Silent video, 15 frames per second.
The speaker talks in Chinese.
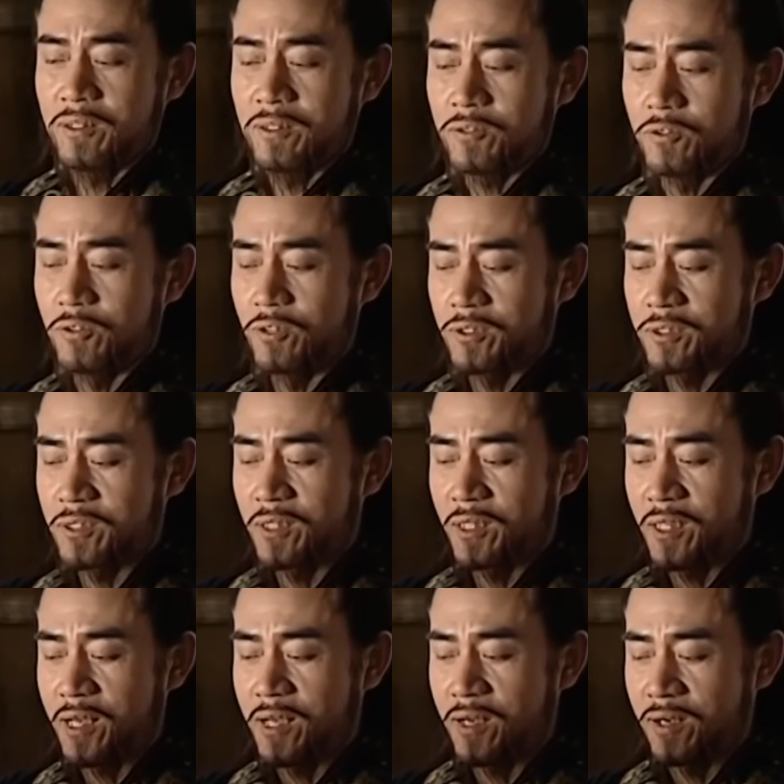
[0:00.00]
欲四
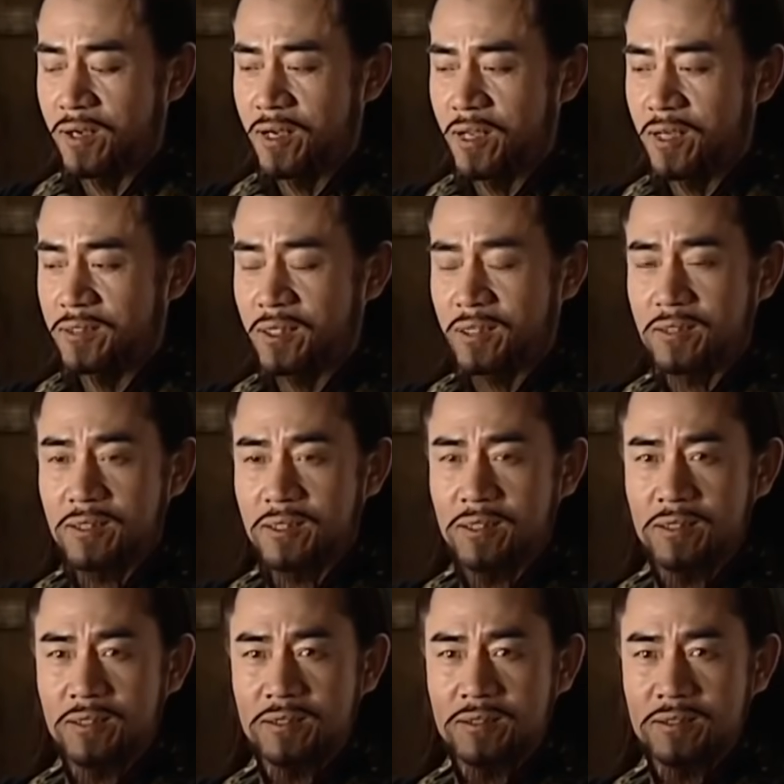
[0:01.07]
海而哀苍
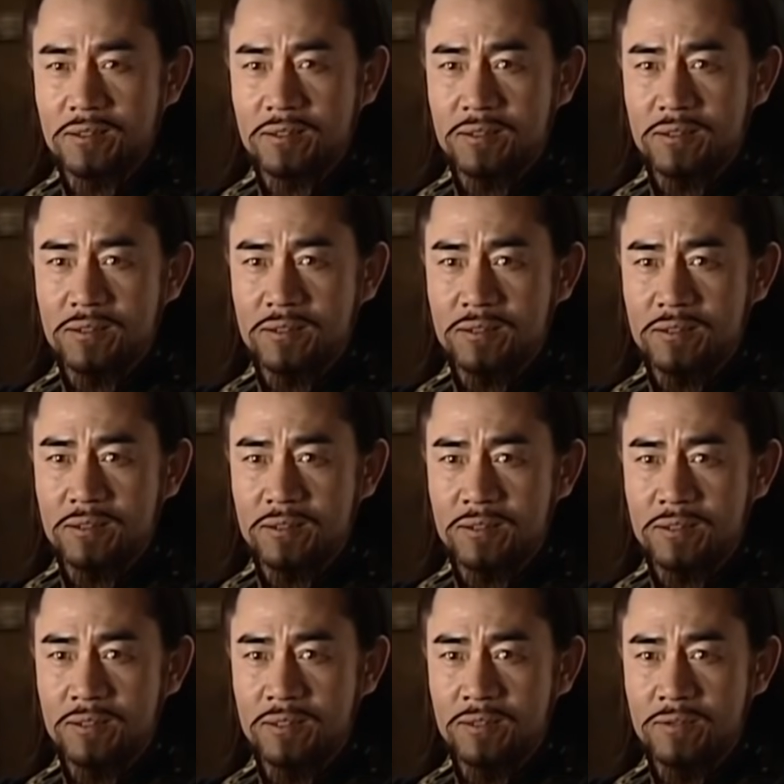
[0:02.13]
生，
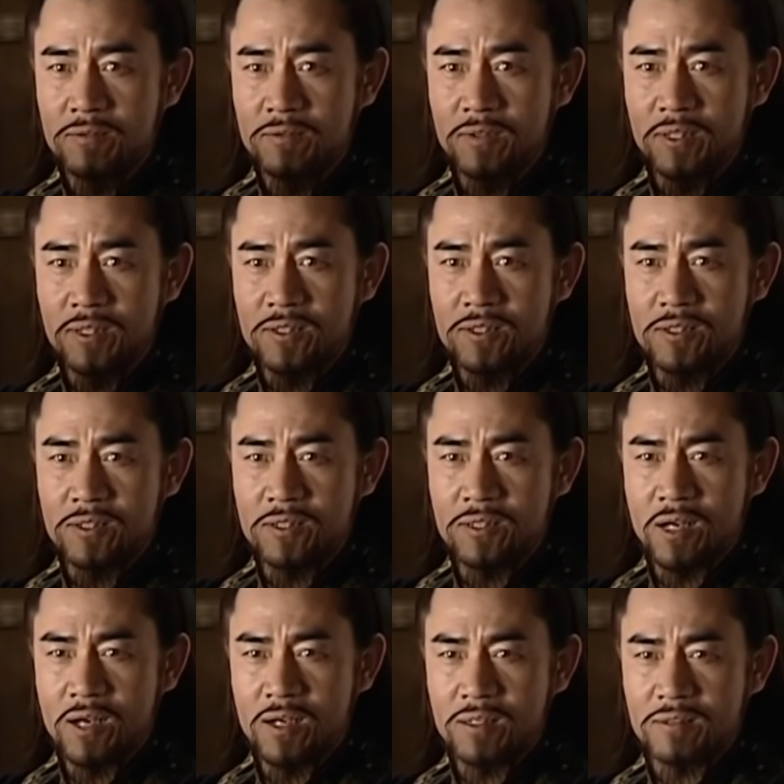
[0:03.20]
心为之
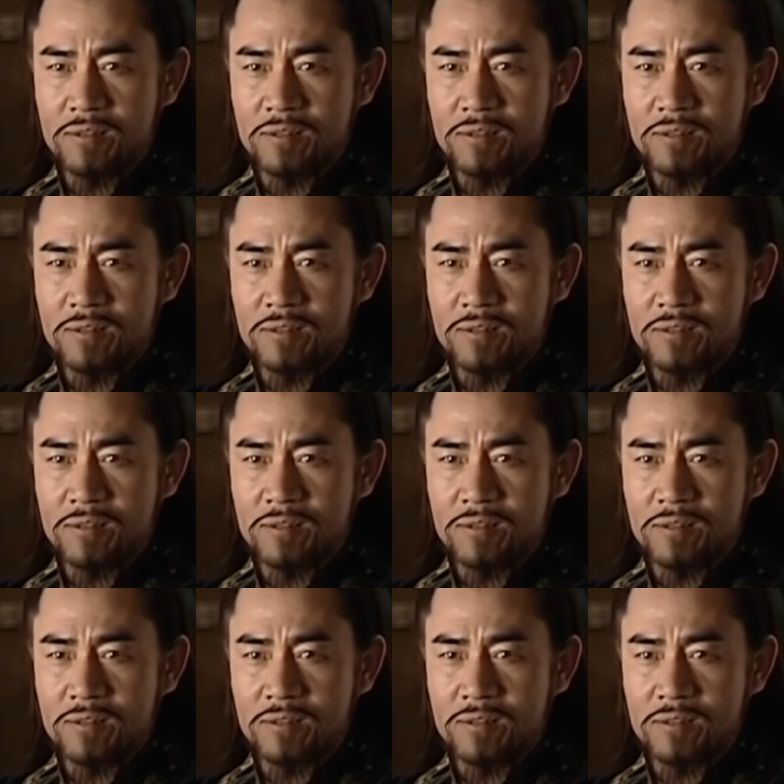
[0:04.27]
伤。